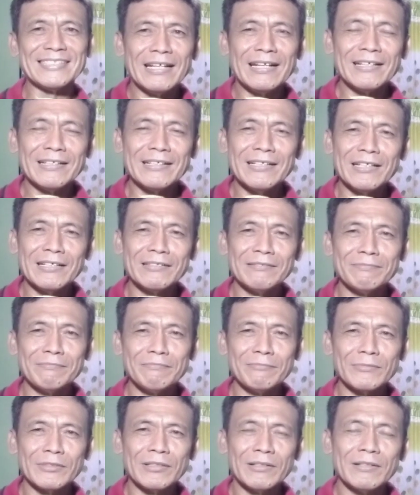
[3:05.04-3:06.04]

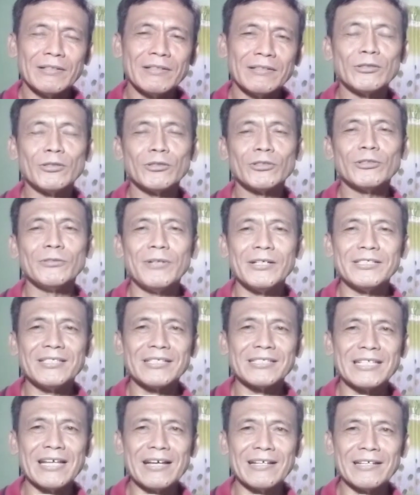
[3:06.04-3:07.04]
Talagang natutuwa
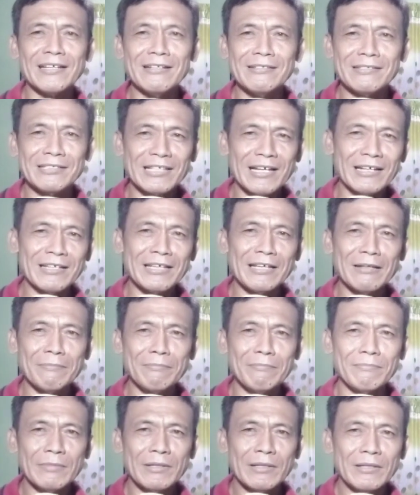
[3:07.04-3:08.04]
siya sa akin sa aking
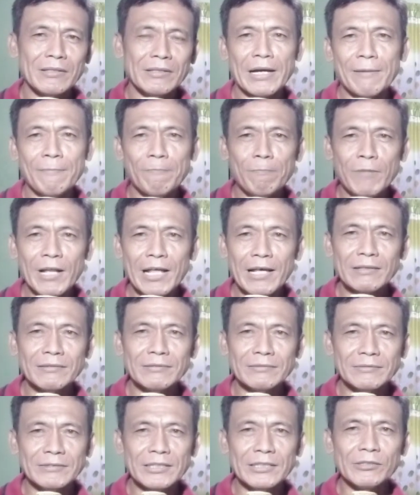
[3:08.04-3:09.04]
mga vlog
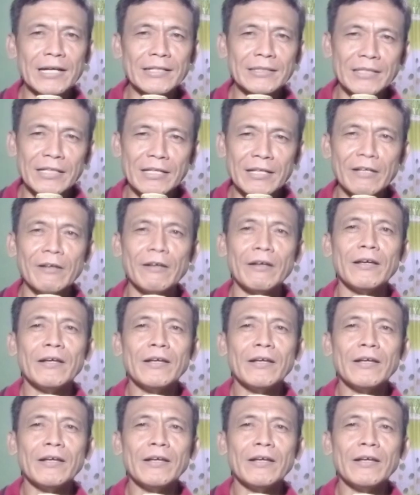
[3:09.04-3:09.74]
sa ating